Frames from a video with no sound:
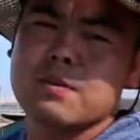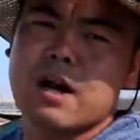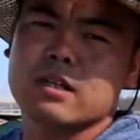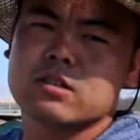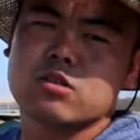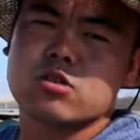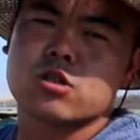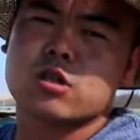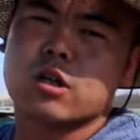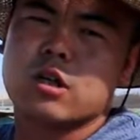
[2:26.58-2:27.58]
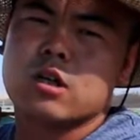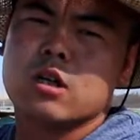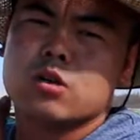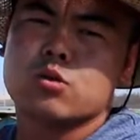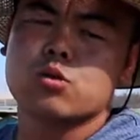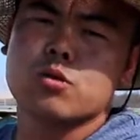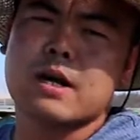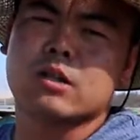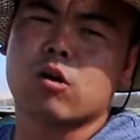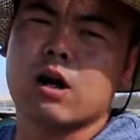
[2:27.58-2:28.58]
是吧？这就是渔村
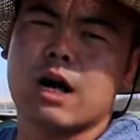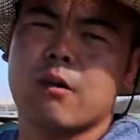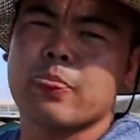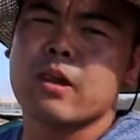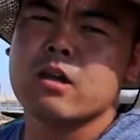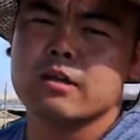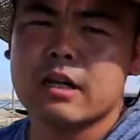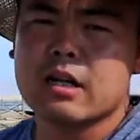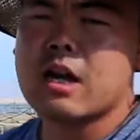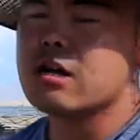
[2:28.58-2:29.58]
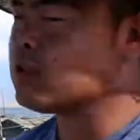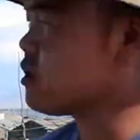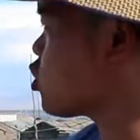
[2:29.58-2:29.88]
码头了。大家看到这个